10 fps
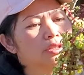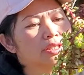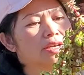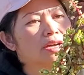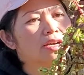được
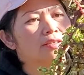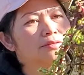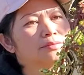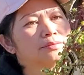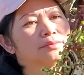chưa
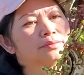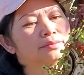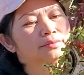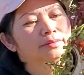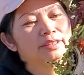
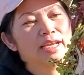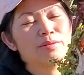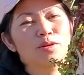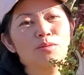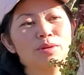
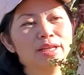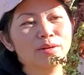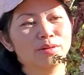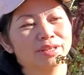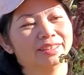em cũng không biết
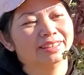xem